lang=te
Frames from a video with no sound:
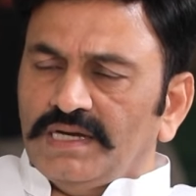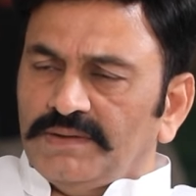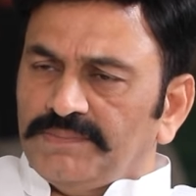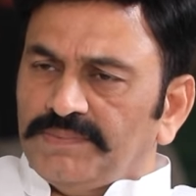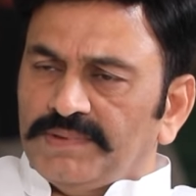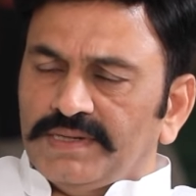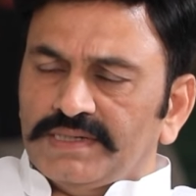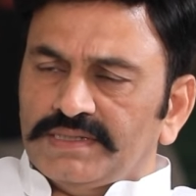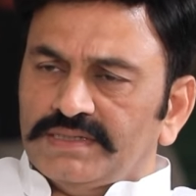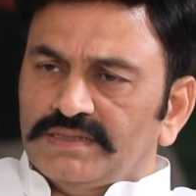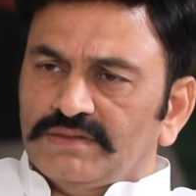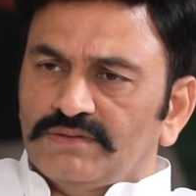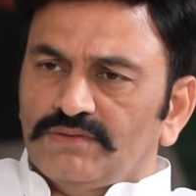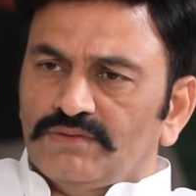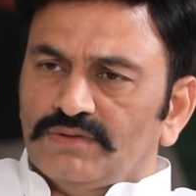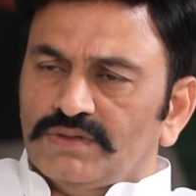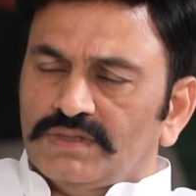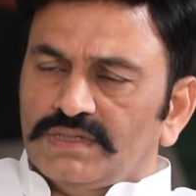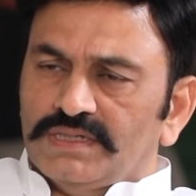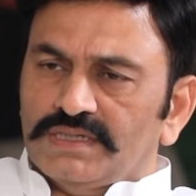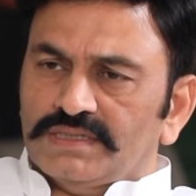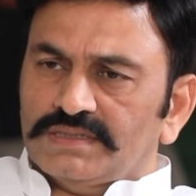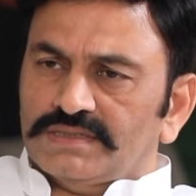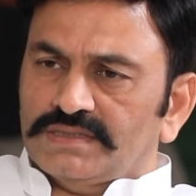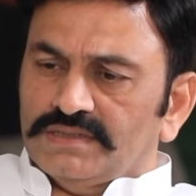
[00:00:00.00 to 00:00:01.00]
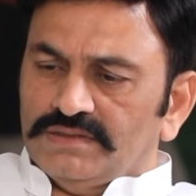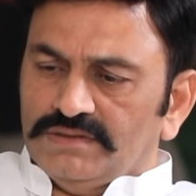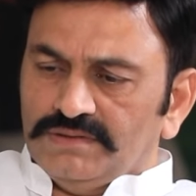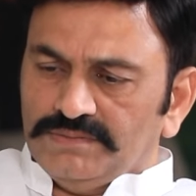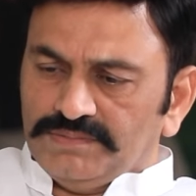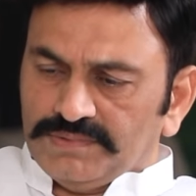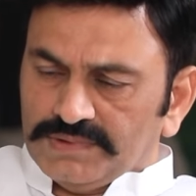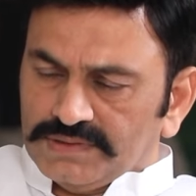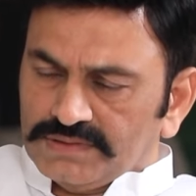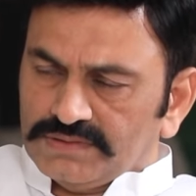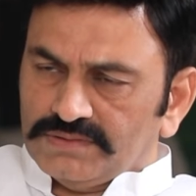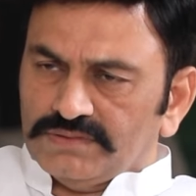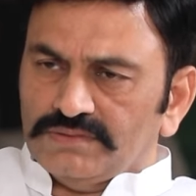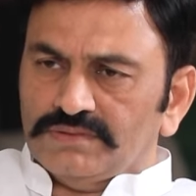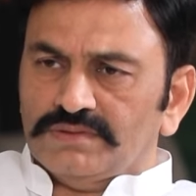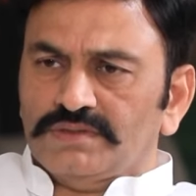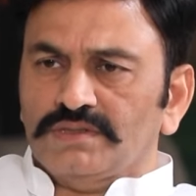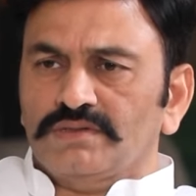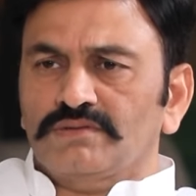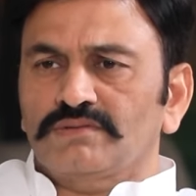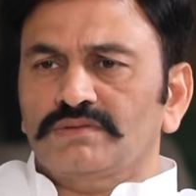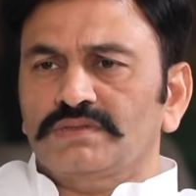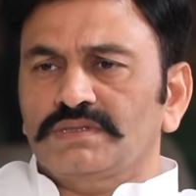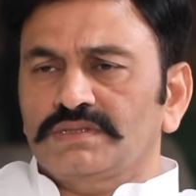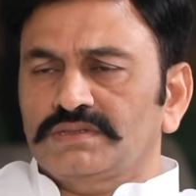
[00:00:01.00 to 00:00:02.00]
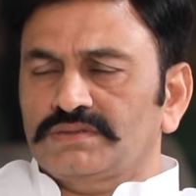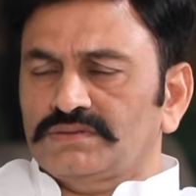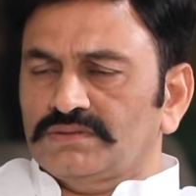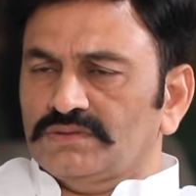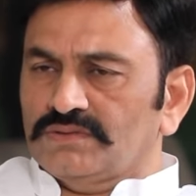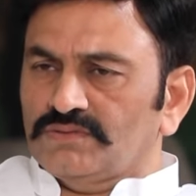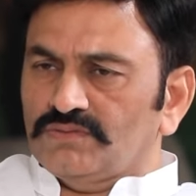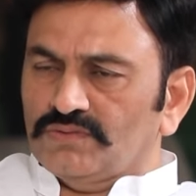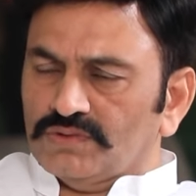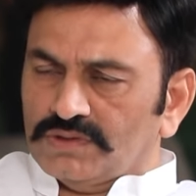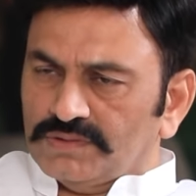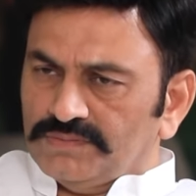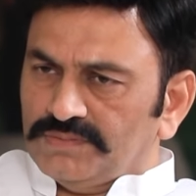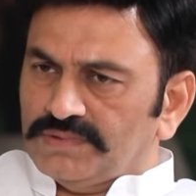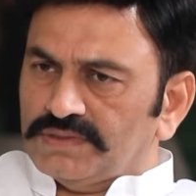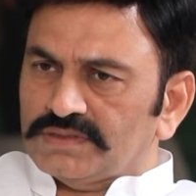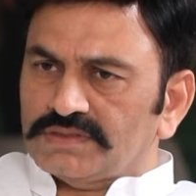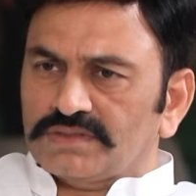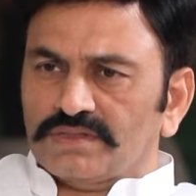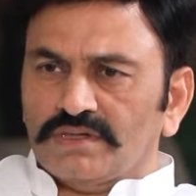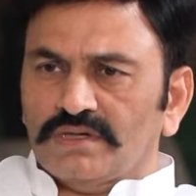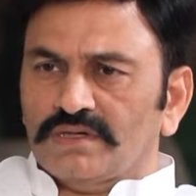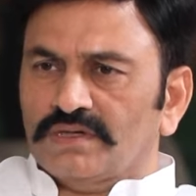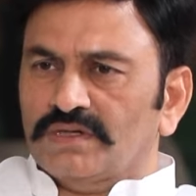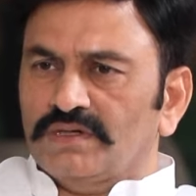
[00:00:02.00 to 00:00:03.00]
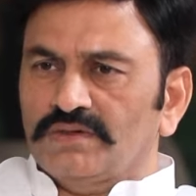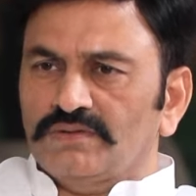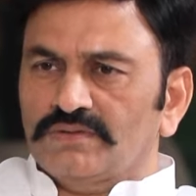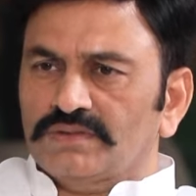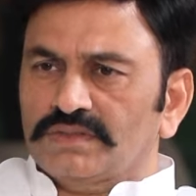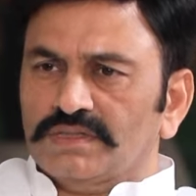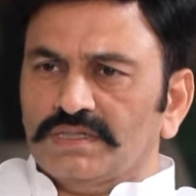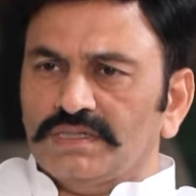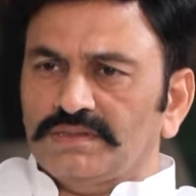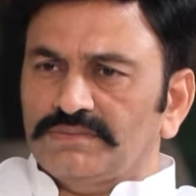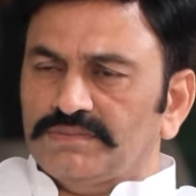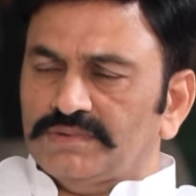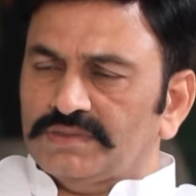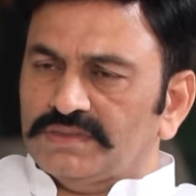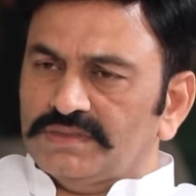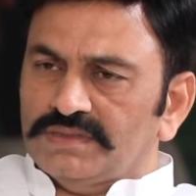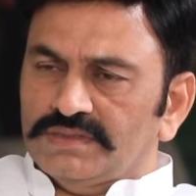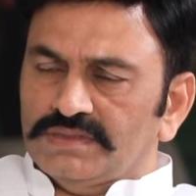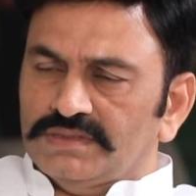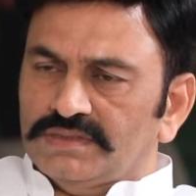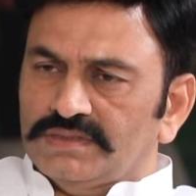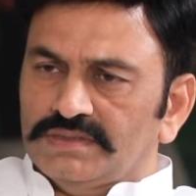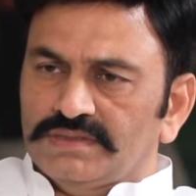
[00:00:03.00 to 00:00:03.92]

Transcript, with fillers: ఆ పార్టీకి ఓట్లేస్తారు ప్రస్తుతం తెలుగుదేశం కూటమే స్ట్రాంగ్ గా ఉంది కాబట్టి